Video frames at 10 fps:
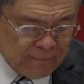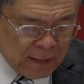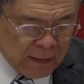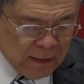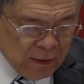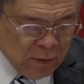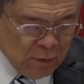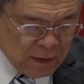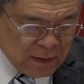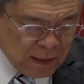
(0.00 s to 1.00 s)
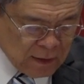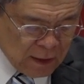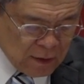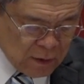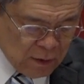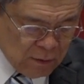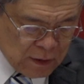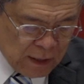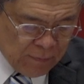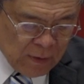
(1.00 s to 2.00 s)
啊，愿三章十六
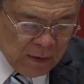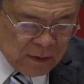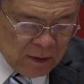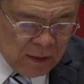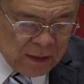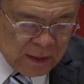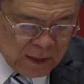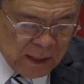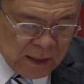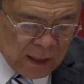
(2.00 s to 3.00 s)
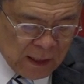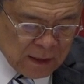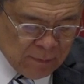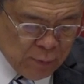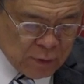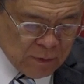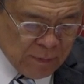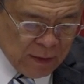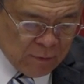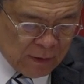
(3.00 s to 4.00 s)
节，将一切信他的，不至
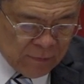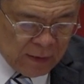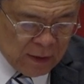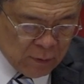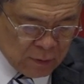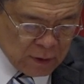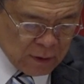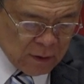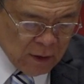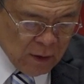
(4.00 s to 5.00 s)
灭亡，反得永生。